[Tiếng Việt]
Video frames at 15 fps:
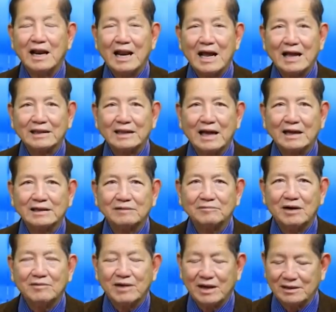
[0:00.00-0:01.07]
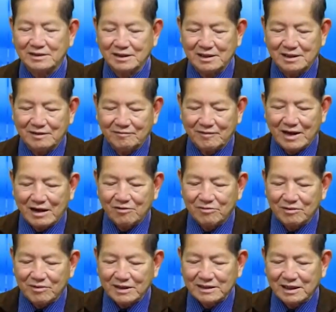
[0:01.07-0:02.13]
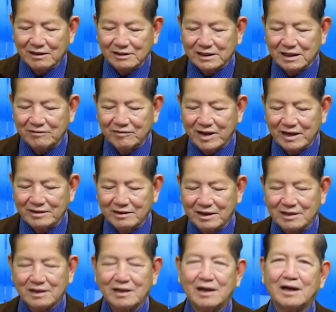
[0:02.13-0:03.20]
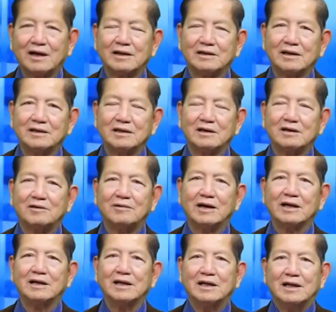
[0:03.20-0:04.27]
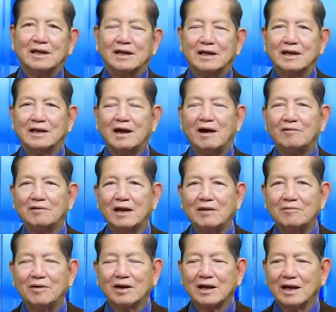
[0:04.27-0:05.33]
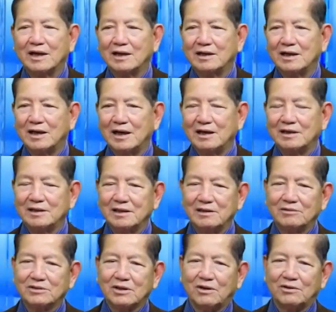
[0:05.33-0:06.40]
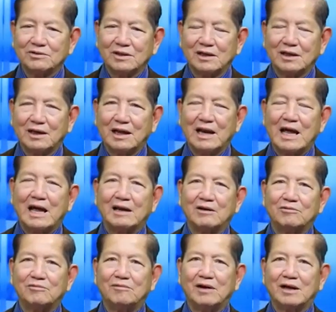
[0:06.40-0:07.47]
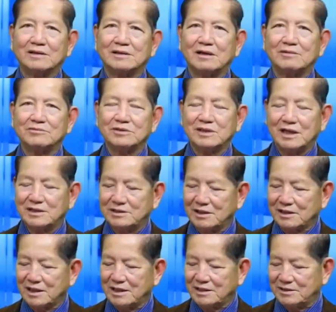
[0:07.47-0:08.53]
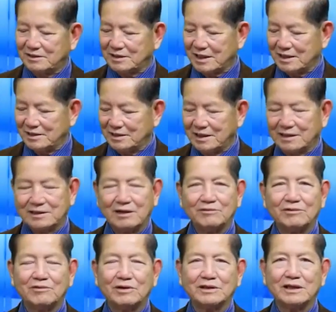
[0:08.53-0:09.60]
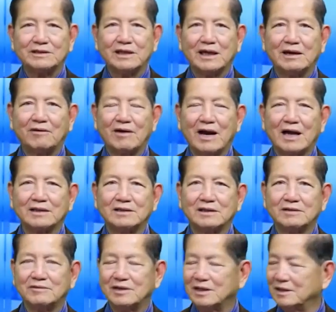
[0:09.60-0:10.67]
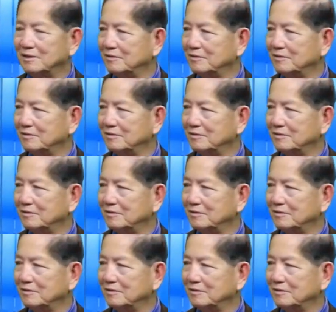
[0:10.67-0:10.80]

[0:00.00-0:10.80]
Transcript: lang thang trên bờ biển và không biết bao giờ có thể về được đất nước của mình. Thì đó cũng là một cái yếu tố rất là lạ lùng mà chúng ta trước đây chưa thấy ở trong cuộc chiến tranh nào khác, thưa quý vị.